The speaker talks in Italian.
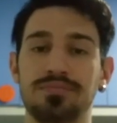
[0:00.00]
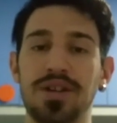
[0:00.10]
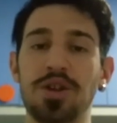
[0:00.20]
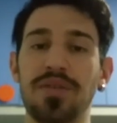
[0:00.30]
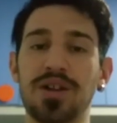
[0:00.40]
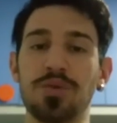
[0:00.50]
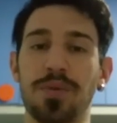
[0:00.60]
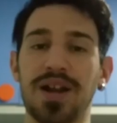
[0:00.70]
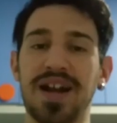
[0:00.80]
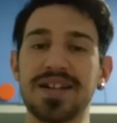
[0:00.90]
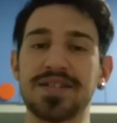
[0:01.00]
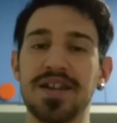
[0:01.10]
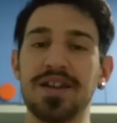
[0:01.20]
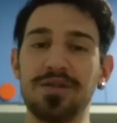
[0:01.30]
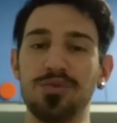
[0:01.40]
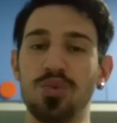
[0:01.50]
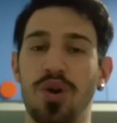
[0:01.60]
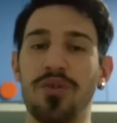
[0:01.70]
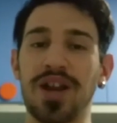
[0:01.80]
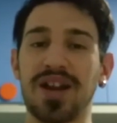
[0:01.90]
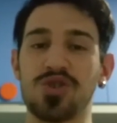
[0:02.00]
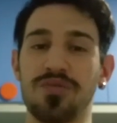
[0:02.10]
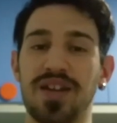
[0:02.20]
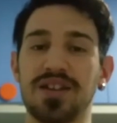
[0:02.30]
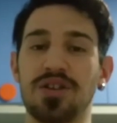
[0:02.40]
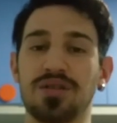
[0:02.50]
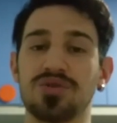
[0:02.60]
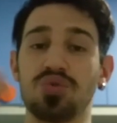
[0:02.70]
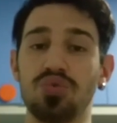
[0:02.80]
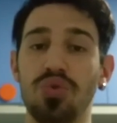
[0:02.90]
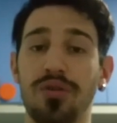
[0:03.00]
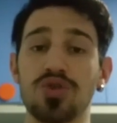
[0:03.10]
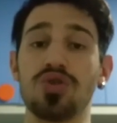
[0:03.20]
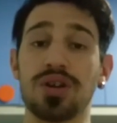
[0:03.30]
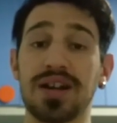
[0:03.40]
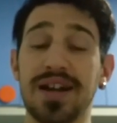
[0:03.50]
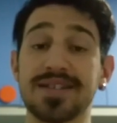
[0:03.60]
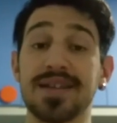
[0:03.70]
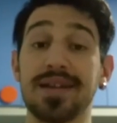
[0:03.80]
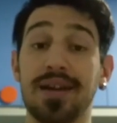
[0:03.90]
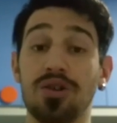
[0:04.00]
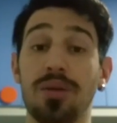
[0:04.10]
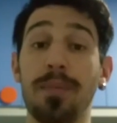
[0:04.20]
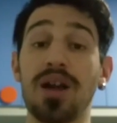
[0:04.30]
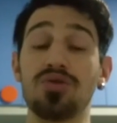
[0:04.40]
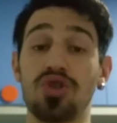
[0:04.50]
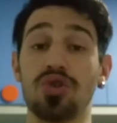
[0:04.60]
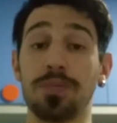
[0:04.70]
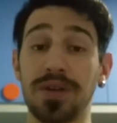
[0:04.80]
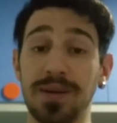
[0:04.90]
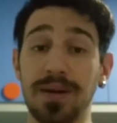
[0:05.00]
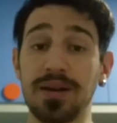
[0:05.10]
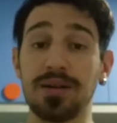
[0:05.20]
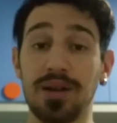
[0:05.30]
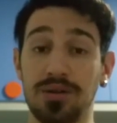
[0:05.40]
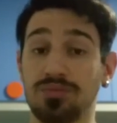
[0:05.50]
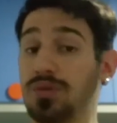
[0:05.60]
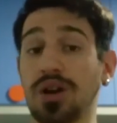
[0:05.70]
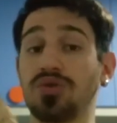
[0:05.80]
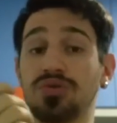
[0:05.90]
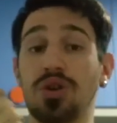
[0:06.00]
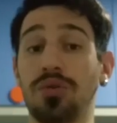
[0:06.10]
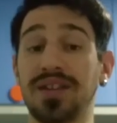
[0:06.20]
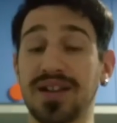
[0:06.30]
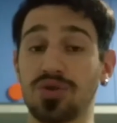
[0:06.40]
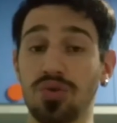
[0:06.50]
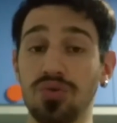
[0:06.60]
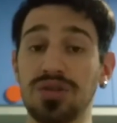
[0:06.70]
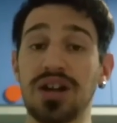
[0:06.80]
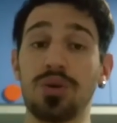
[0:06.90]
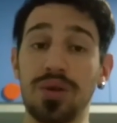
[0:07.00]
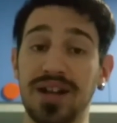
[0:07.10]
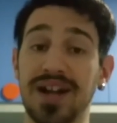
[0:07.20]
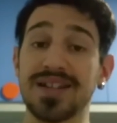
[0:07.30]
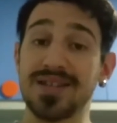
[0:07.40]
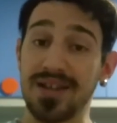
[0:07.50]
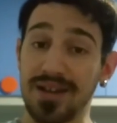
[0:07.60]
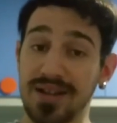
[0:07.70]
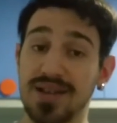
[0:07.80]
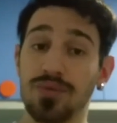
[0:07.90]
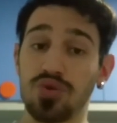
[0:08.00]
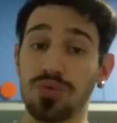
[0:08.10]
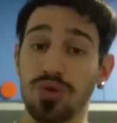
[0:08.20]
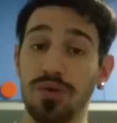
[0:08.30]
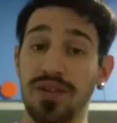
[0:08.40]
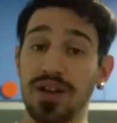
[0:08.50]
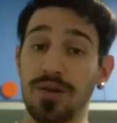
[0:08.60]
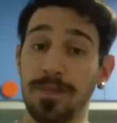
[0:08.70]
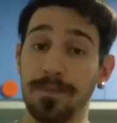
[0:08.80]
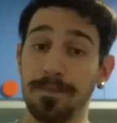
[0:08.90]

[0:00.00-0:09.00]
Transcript: Indovinate un po' ragazzi, nuovo reaction video su un nuovo gioco ragazzi che non è mai uscito prima, è una, una novità assoluta, quindi ragazzi iniziamo subito col video.